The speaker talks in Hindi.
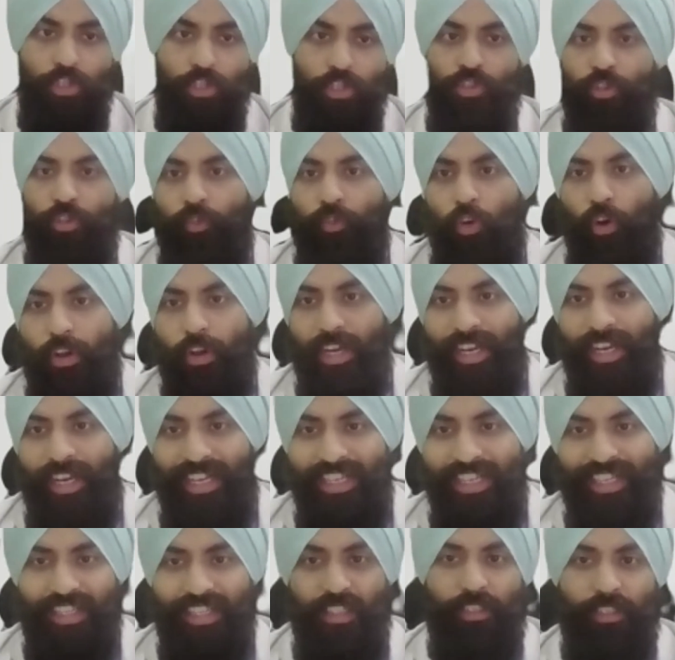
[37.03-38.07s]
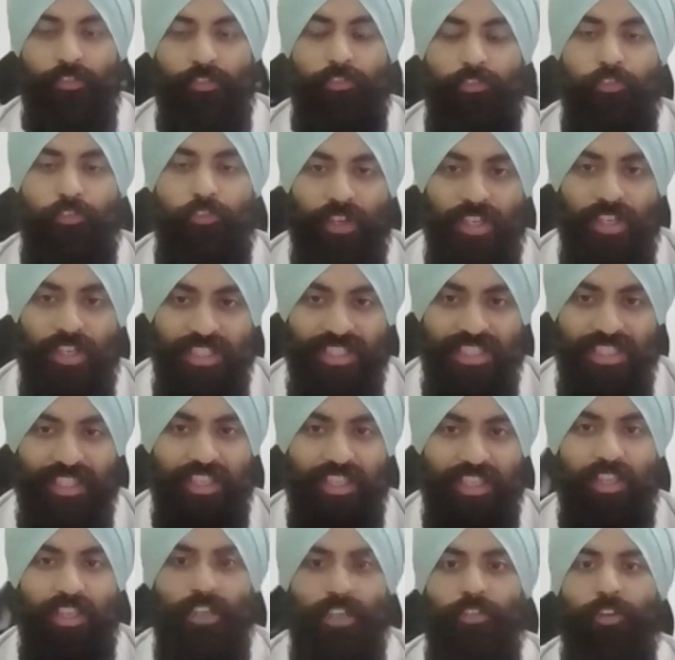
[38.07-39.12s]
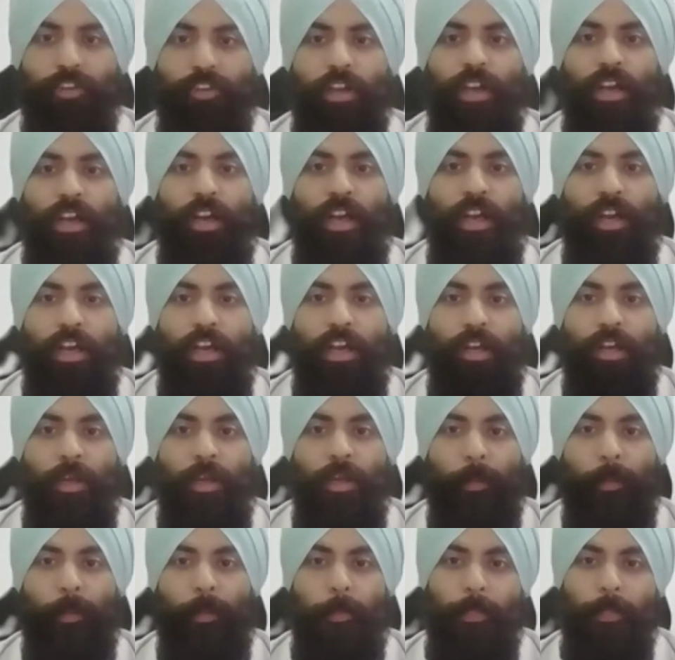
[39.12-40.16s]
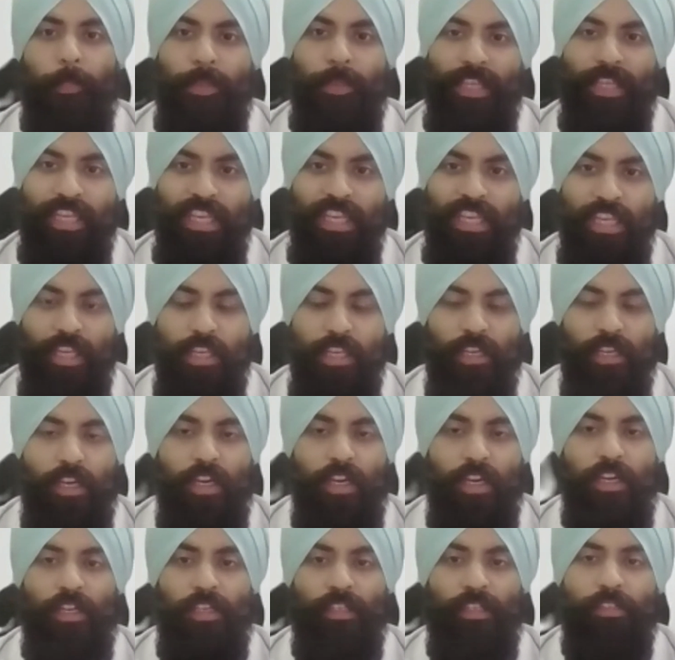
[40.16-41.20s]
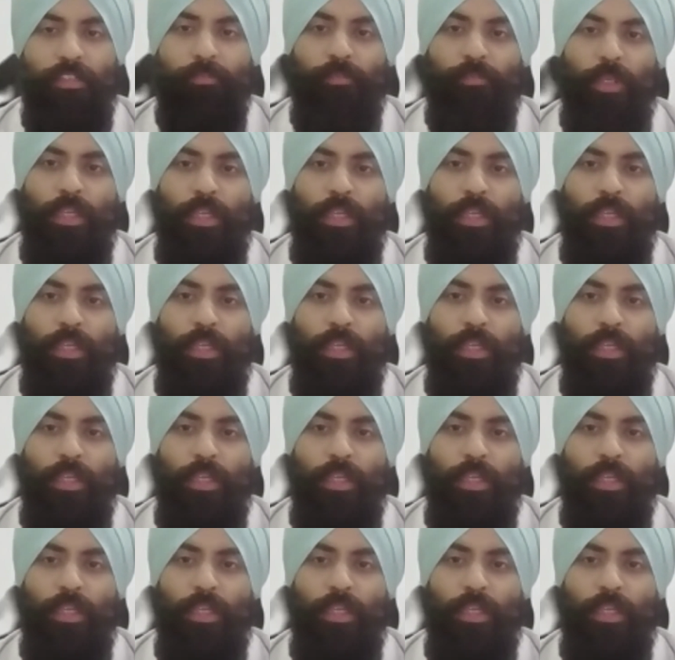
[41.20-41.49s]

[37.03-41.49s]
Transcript: सो फॉर इट फर्स्ट the uh,